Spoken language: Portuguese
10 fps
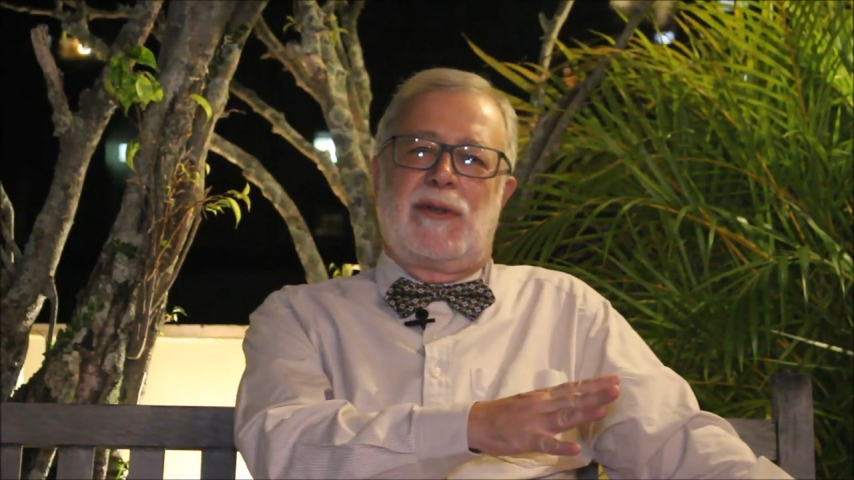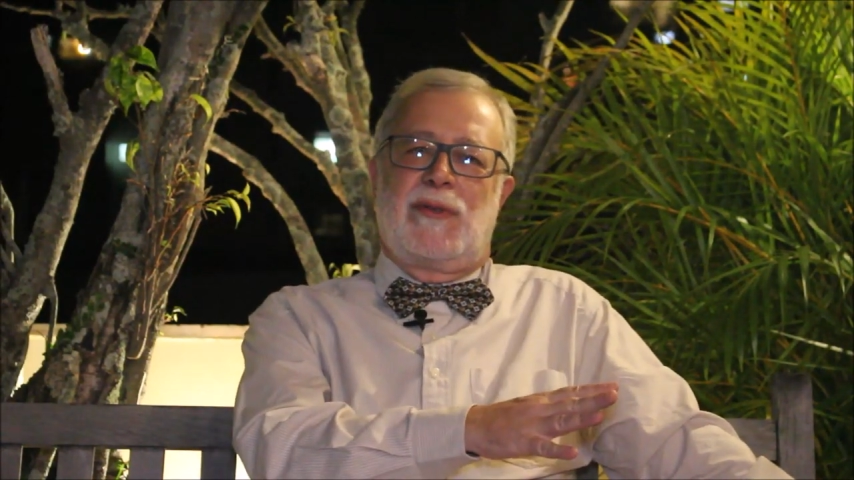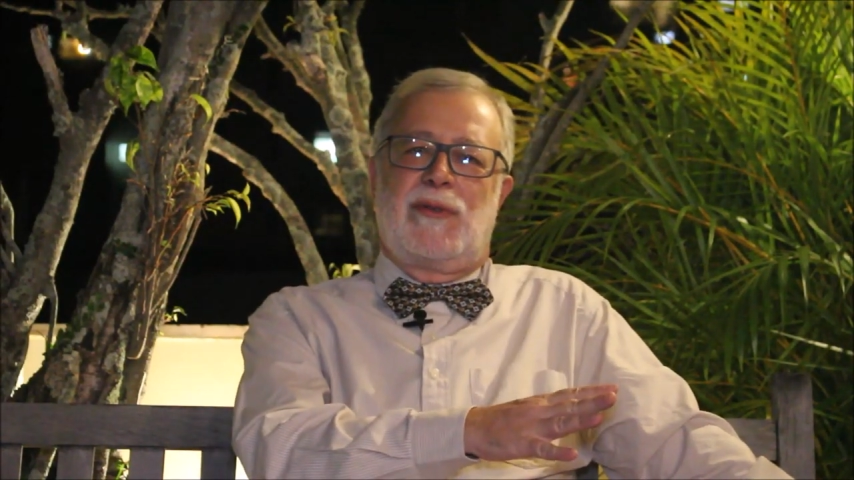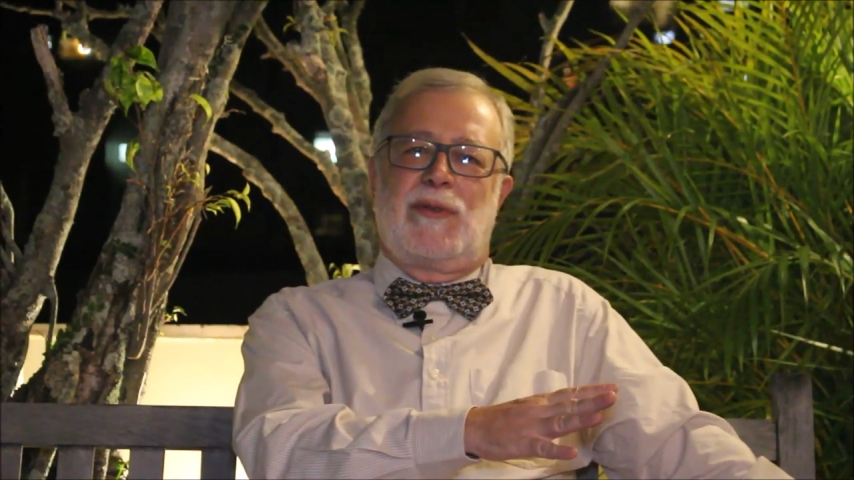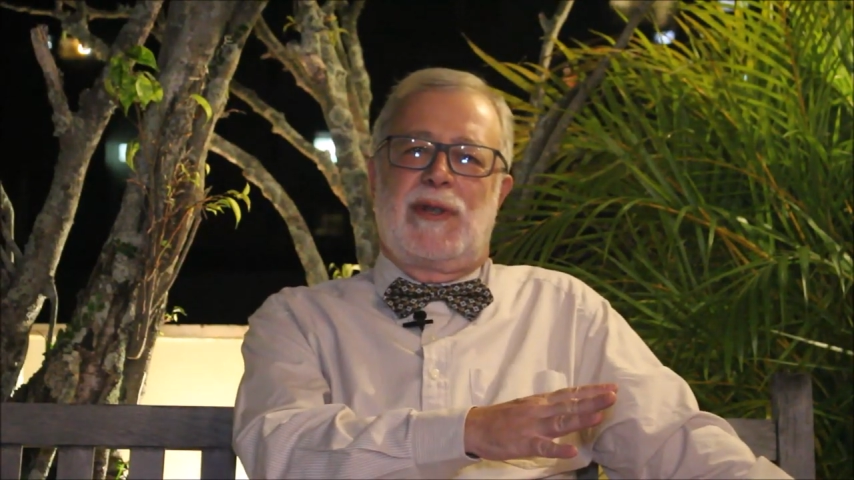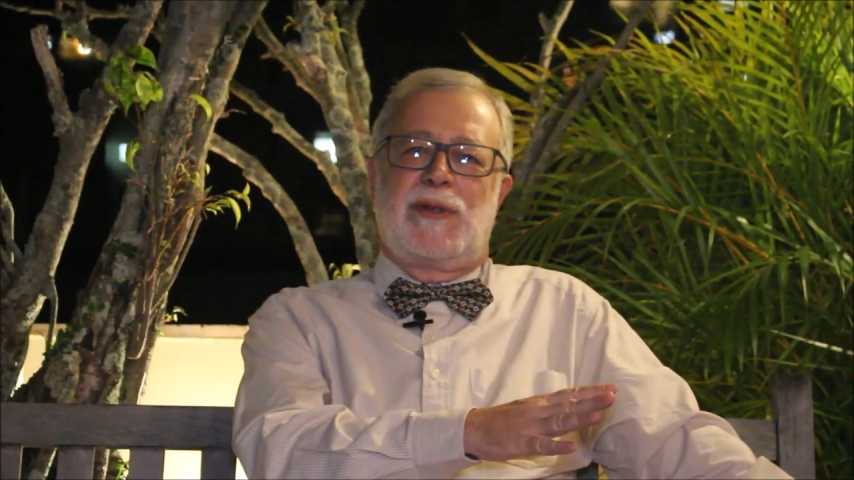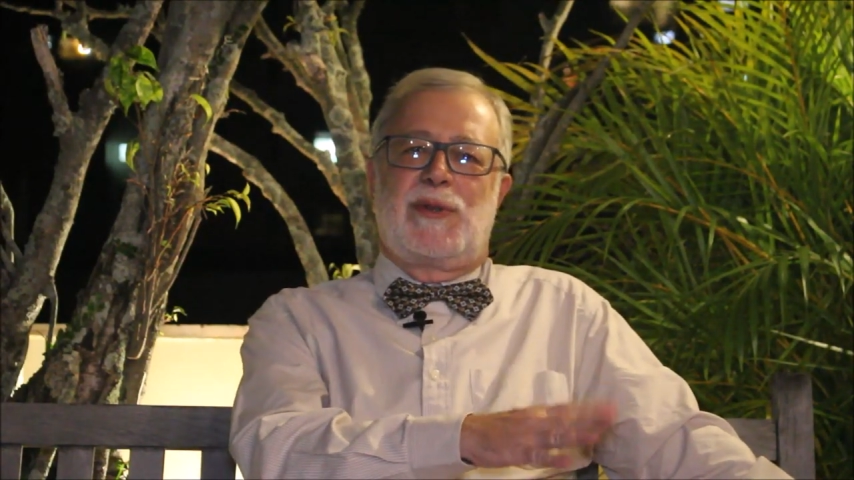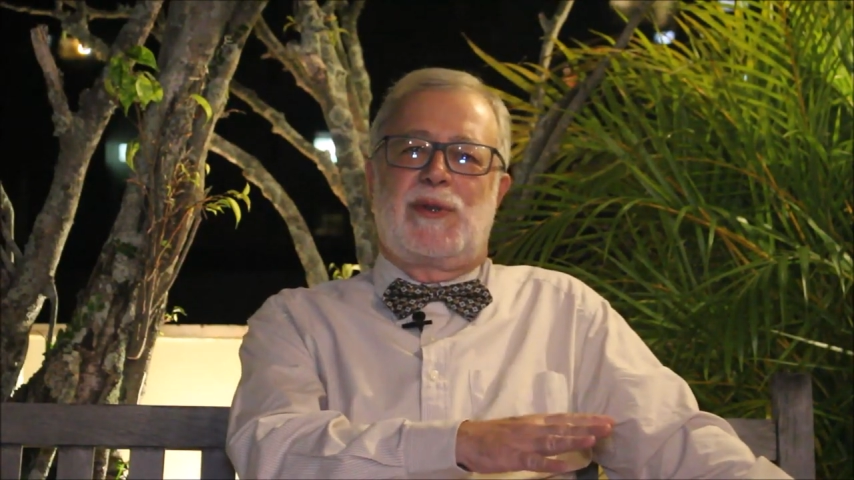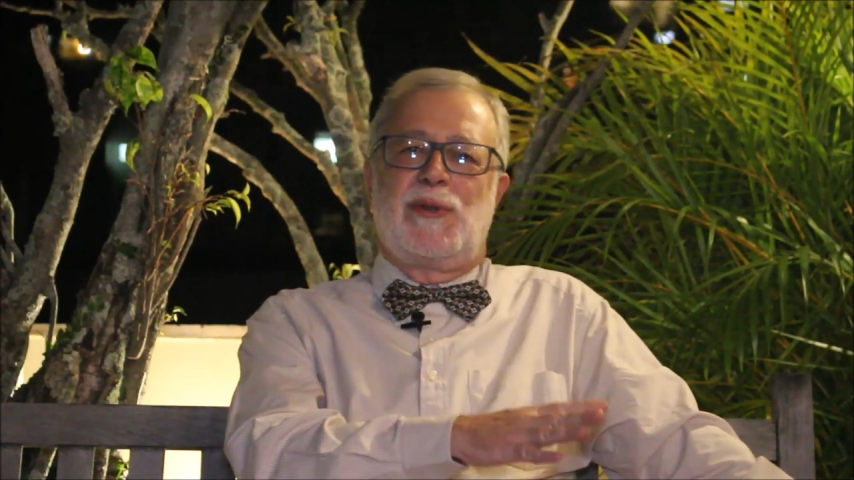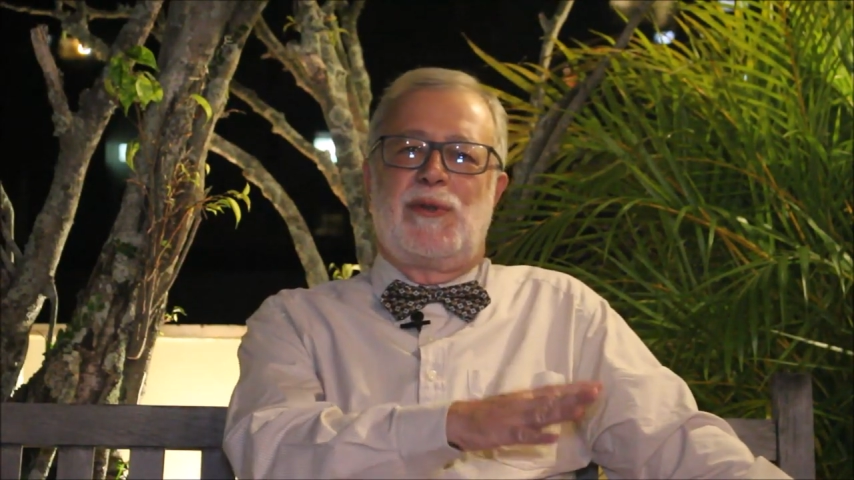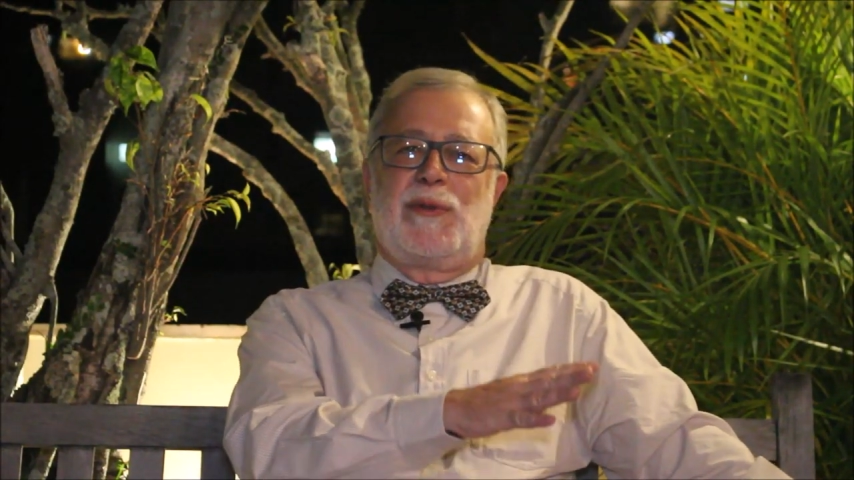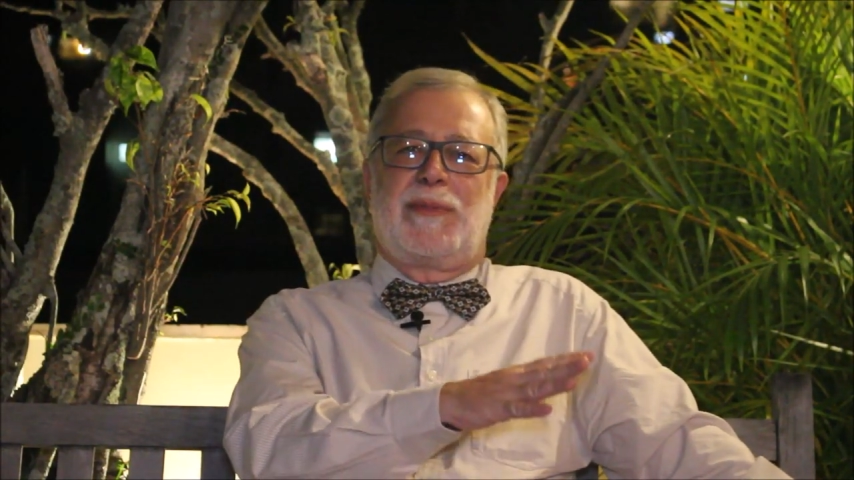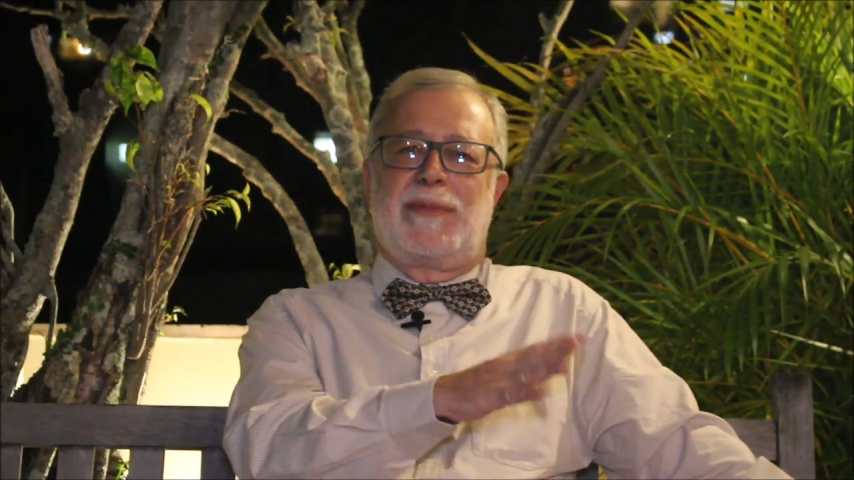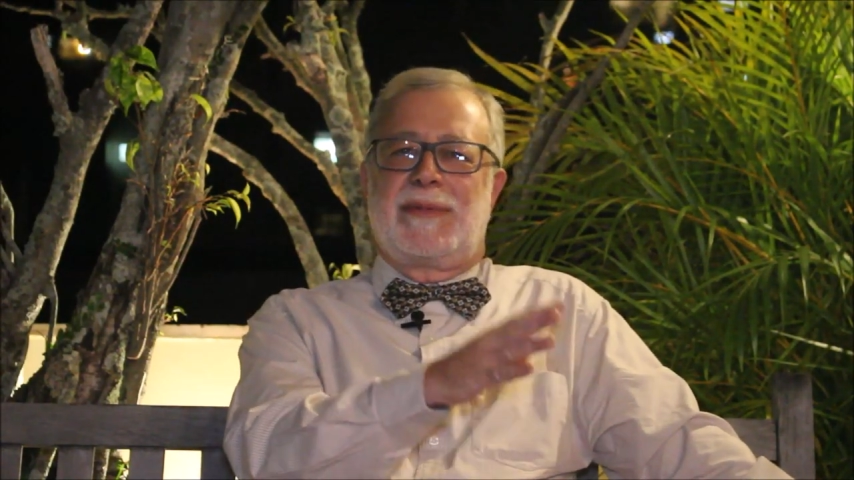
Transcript: no, Rio Grande do Sul,